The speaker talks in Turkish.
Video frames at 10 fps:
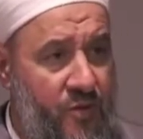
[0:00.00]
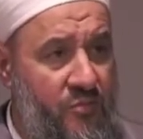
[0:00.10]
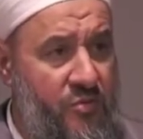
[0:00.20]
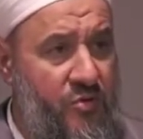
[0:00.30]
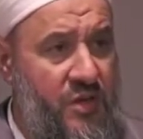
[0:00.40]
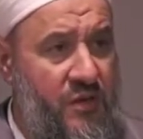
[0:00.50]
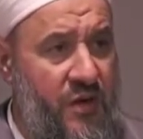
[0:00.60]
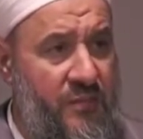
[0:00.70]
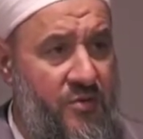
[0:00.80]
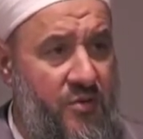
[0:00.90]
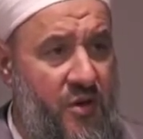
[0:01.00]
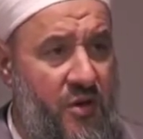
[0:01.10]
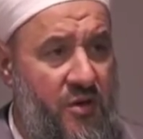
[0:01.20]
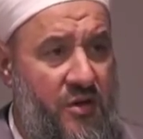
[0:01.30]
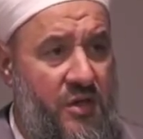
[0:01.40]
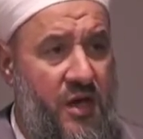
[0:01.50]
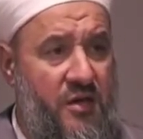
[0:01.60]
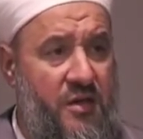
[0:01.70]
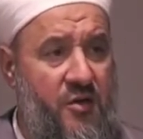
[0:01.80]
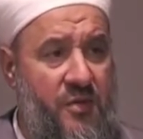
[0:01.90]
Bugün devam ediyor. Yarın
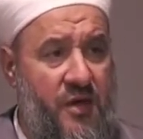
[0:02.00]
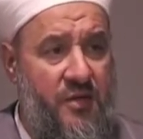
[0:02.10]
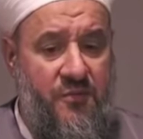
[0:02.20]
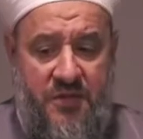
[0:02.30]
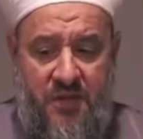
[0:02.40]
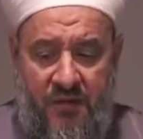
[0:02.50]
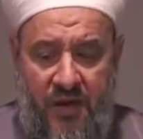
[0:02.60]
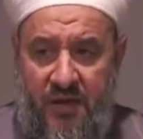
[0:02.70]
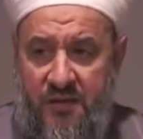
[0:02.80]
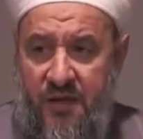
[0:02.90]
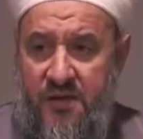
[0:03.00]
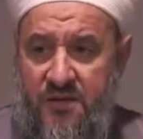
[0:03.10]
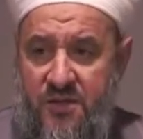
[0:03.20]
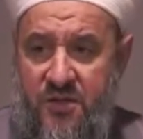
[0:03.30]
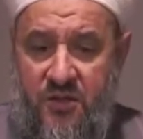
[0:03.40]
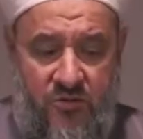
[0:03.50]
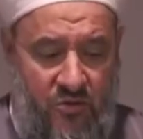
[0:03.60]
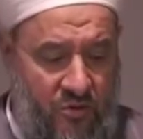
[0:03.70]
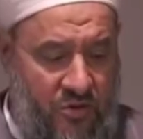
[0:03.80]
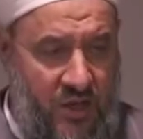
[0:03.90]
yevmen atmış sema ketagi sicil
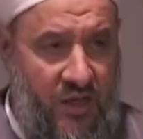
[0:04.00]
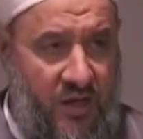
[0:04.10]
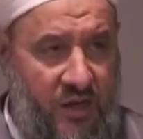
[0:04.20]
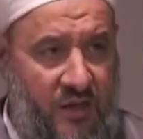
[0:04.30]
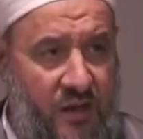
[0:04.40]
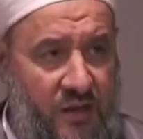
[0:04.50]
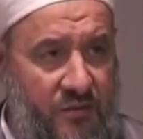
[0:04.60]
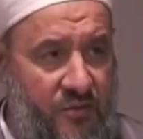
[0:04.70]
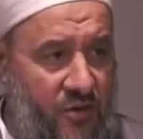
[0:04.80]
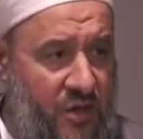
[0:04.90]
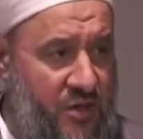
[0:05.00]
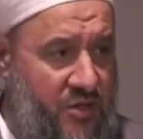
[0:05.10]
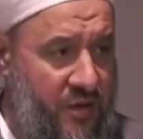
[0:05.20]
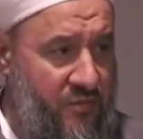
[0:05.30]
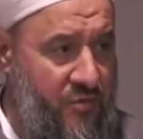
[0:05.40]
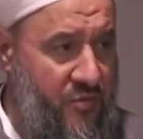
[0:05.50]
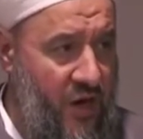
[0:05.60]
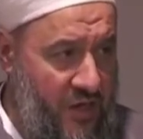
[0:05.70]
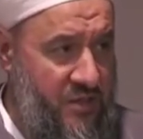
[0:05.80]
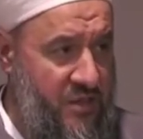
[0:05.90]
dosyaları katlar gibi yok edeceğim diyor.
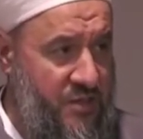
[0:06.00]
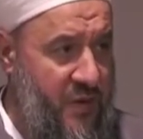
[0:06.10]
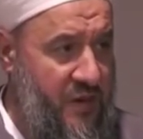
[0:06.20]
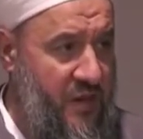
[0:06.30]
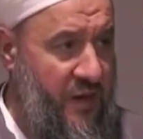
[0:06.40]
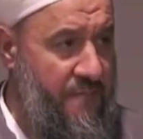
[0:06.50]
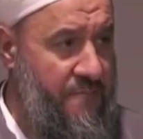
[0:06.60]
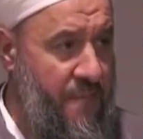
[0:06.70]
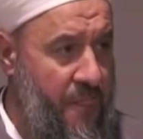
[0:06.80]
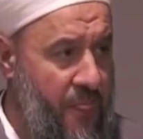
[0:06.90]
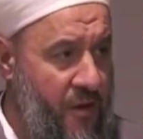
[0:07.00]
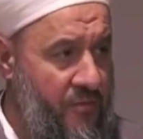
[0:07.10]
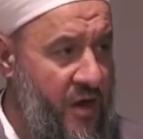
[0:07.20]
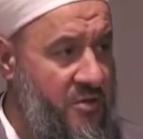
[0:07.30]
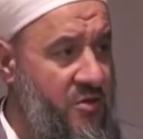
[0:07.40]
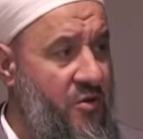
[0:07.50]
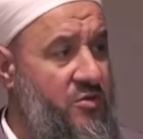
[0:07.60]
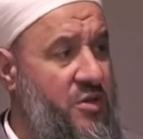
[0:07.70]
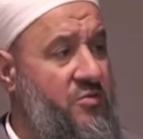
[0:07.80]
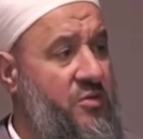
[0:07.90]
Aksini ispatla. Varsa
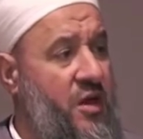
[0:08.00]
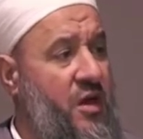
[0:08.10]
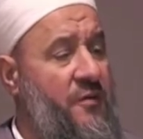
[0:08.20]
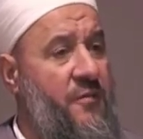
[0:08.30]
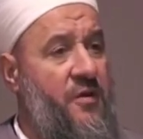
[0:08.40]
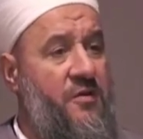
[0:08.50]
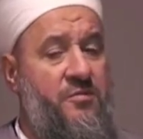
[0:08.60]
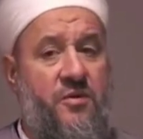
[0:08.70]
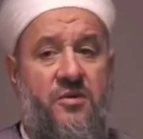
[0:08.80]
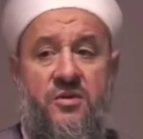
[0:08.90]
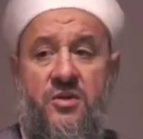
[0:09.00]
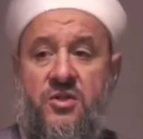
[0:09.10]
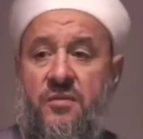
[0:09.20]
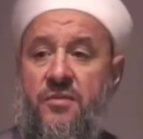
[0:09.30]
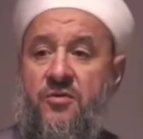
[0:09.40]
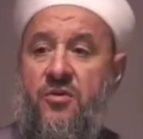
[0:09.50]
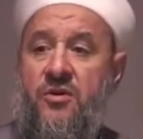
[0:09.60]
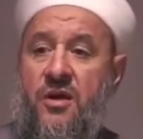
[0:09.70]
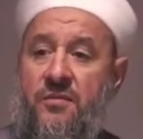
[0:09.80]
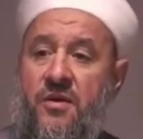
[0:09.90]
yoksa dünya efendim büyük ihtişamlı,
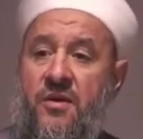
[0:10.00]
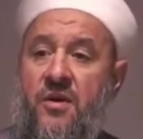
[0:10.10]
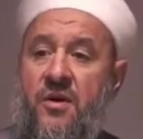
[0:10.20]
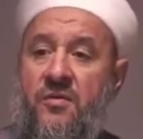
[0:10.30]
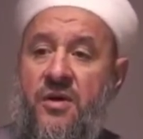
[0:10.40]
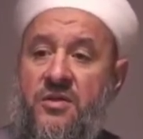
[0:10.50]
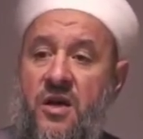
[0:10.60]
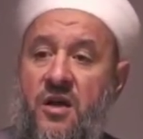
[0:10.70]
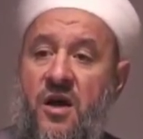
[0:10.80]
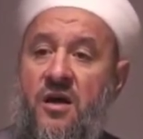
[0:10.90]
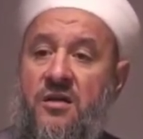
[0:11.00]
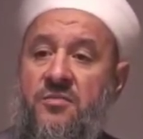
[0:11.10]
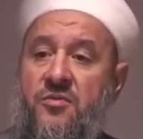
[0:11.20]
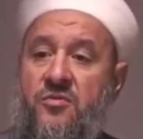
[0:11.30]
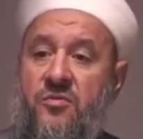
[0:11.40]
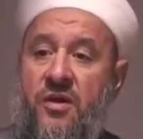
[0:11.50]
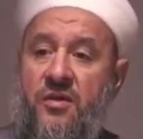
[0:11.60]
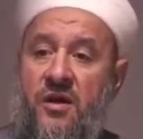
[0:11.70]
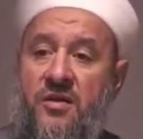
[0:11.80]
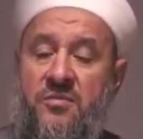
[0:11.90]
görkemli vesaire akademik
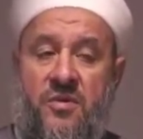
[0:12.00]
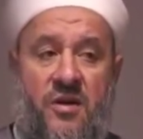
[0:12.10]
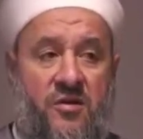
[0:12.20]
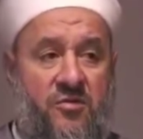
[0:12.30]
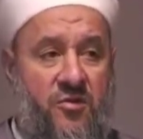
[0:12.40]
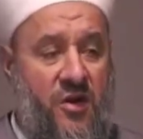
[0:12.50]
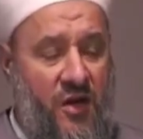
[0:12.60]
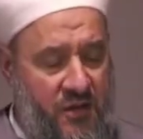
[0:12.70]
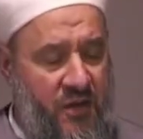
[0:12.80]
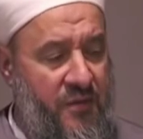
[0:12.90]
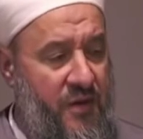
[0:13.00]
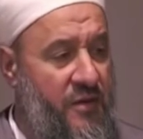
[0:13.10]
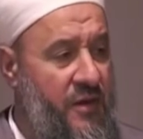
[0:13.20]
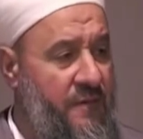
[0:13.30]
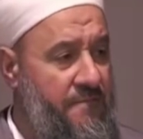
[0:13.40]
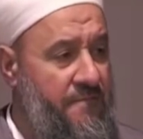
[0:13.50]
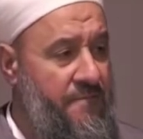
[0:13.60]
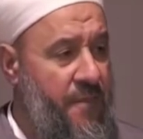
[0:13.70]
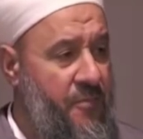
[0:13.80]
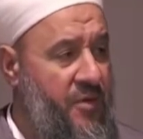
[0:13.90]
ünvanlar, kibirler, gururlar. Devam et.
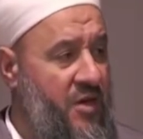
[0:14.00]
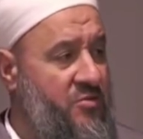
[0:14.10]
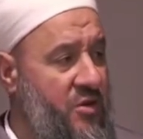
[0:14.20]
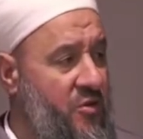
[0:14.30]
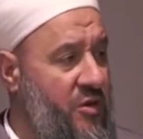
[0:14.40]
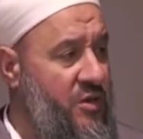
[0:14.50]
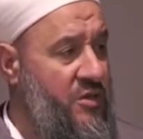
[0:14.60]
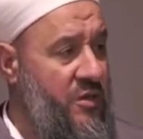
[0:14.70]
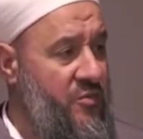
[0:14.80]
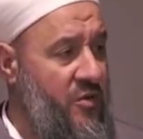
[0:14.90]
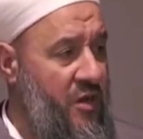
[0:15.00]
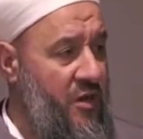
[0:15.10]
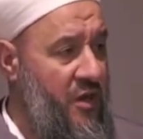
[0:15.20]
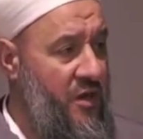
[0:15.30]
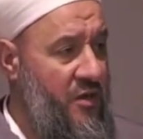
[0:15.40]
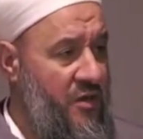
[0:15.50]
Biraz sonra yok edeceğim diyor Allah.